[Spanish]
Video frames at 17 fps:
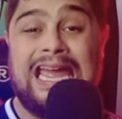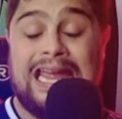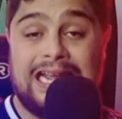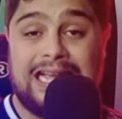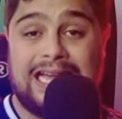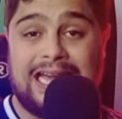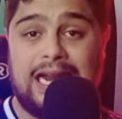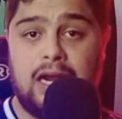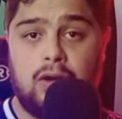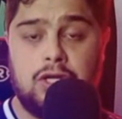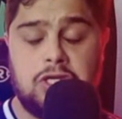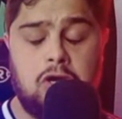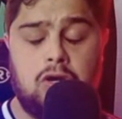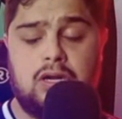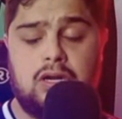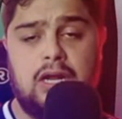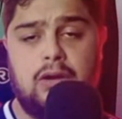Creo
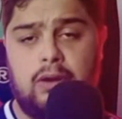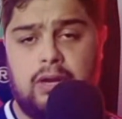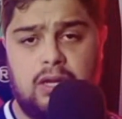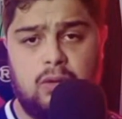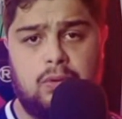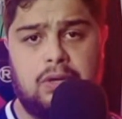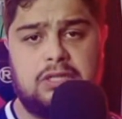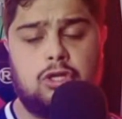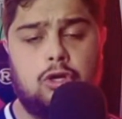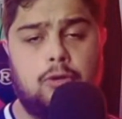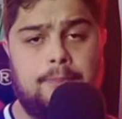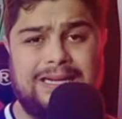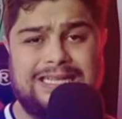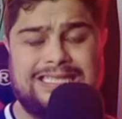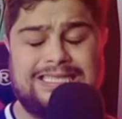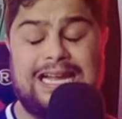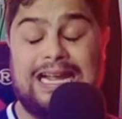yo que no hay ninguna
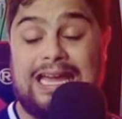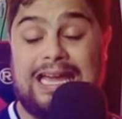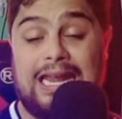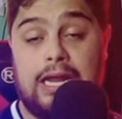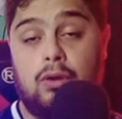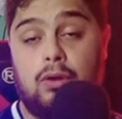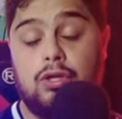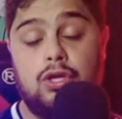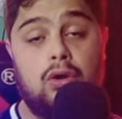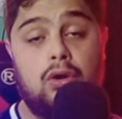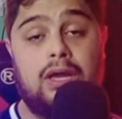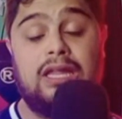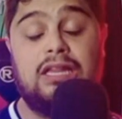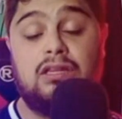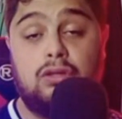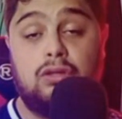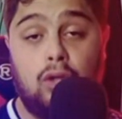sorpresa, creo yo
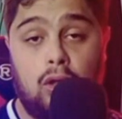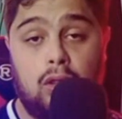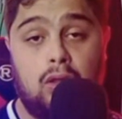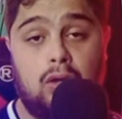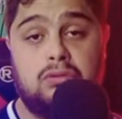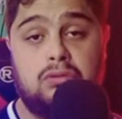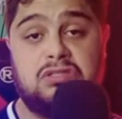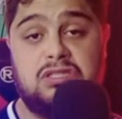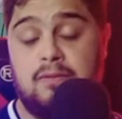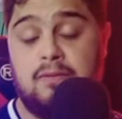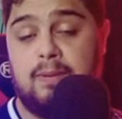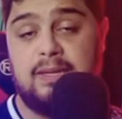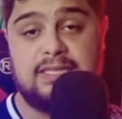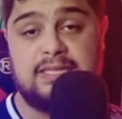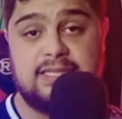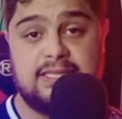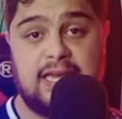que todo
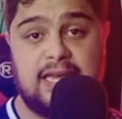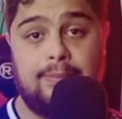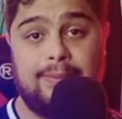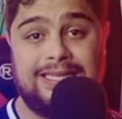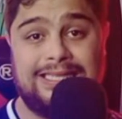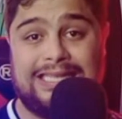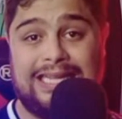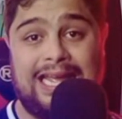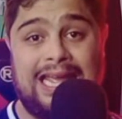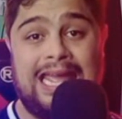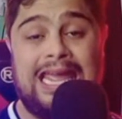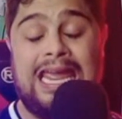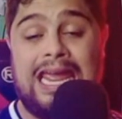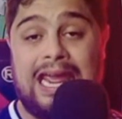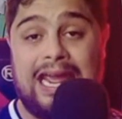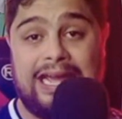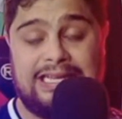simple y sencillamente
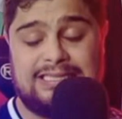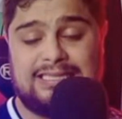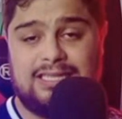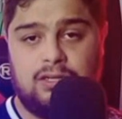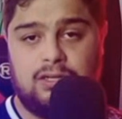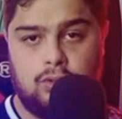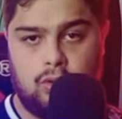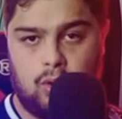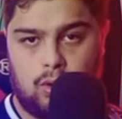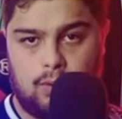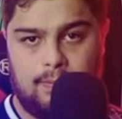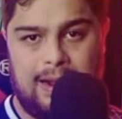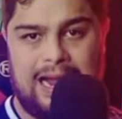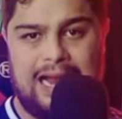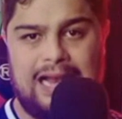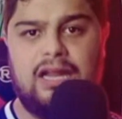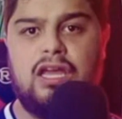es
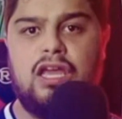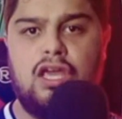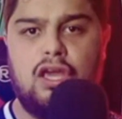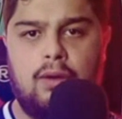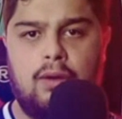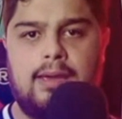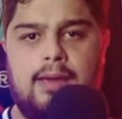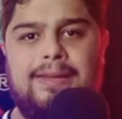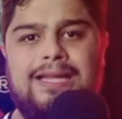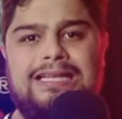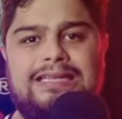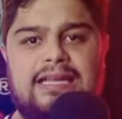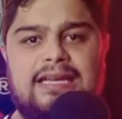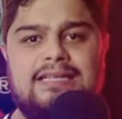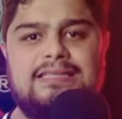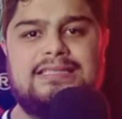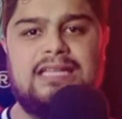normal y
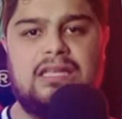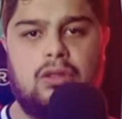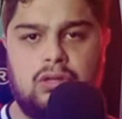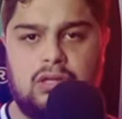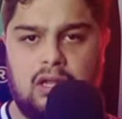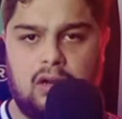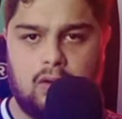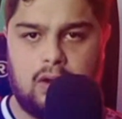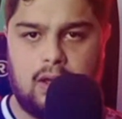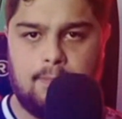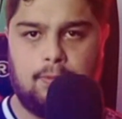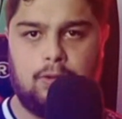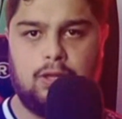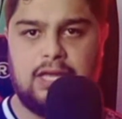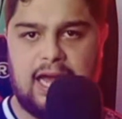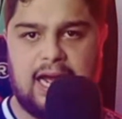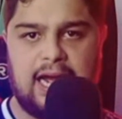obviamente es de donde lo que
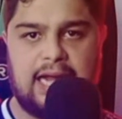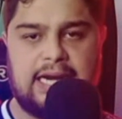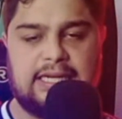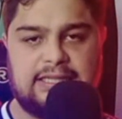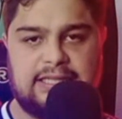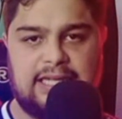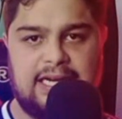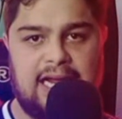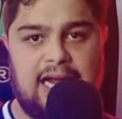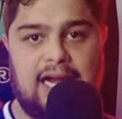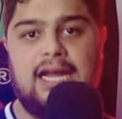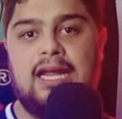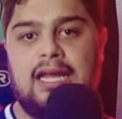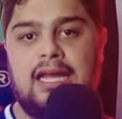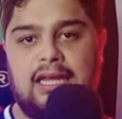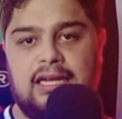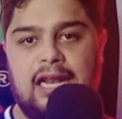podía agarrar Tena
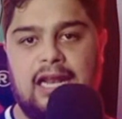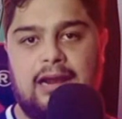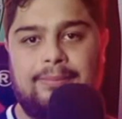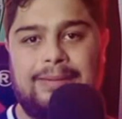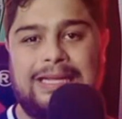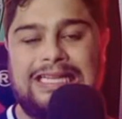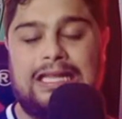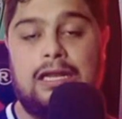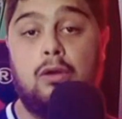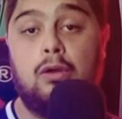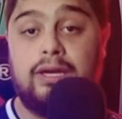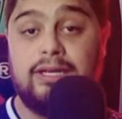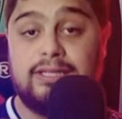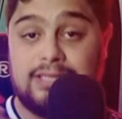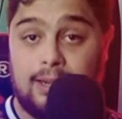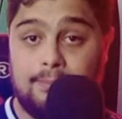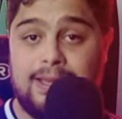y claramente lo
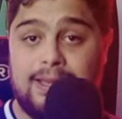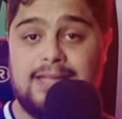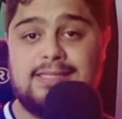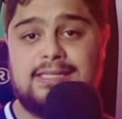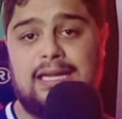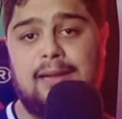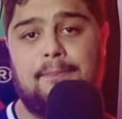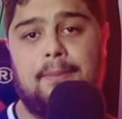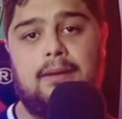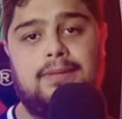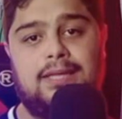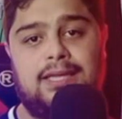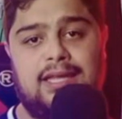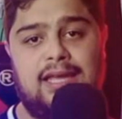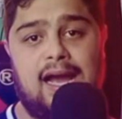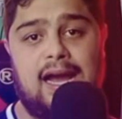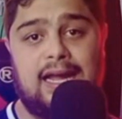que también se le
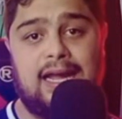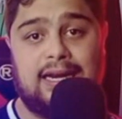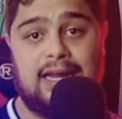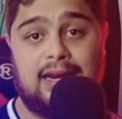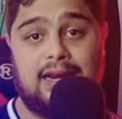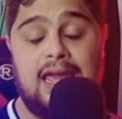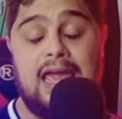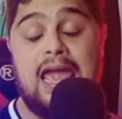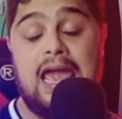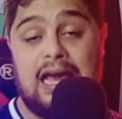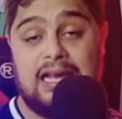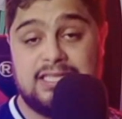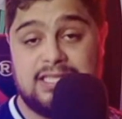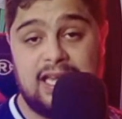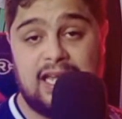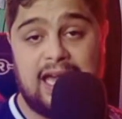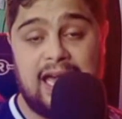permitía agarrar.
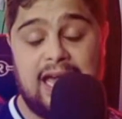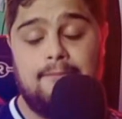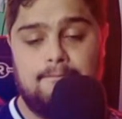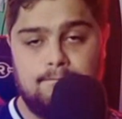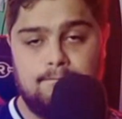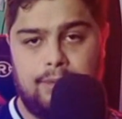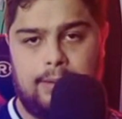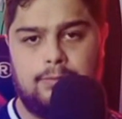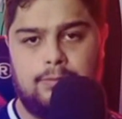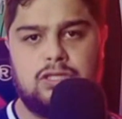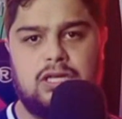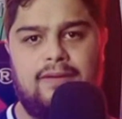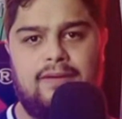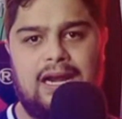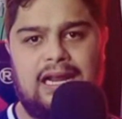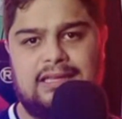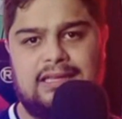Así que vamos a
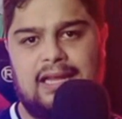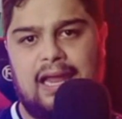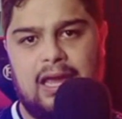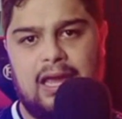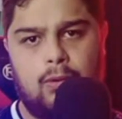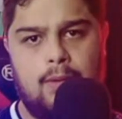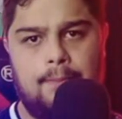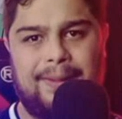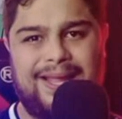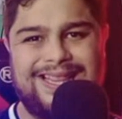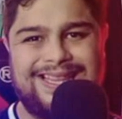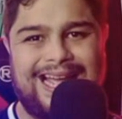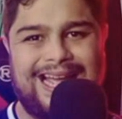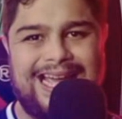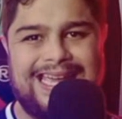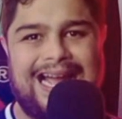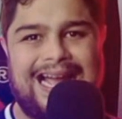verla, te la dejo en
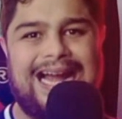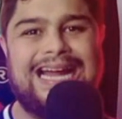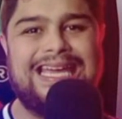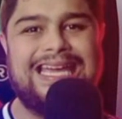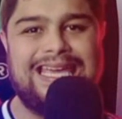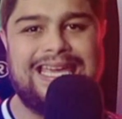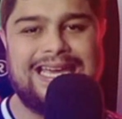pantalla y